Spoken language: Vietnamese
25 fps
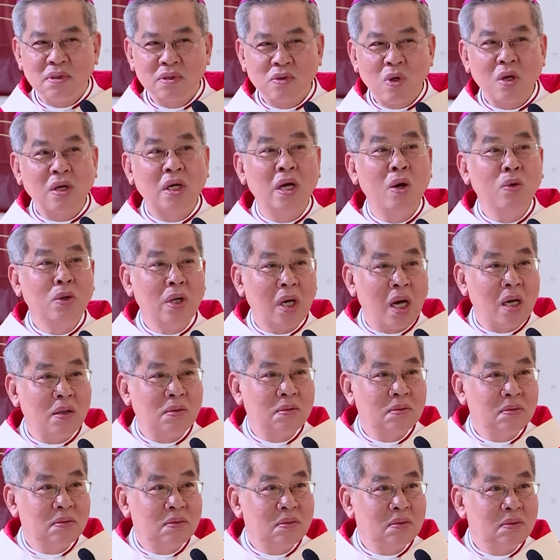Có cứu được
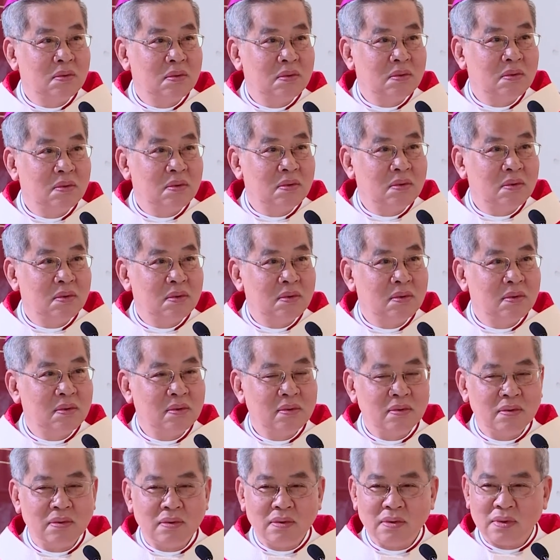không?
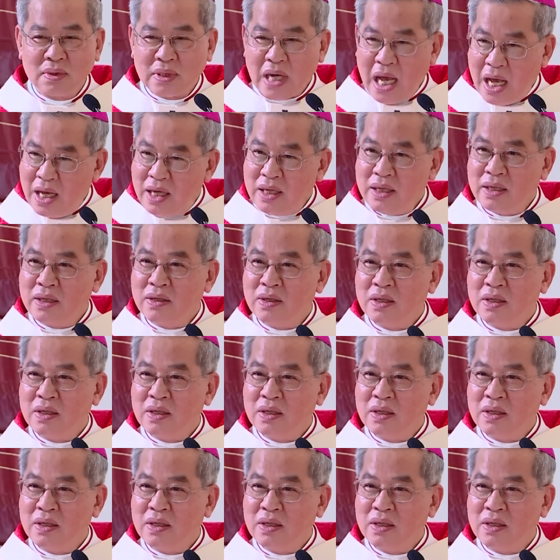Đấy.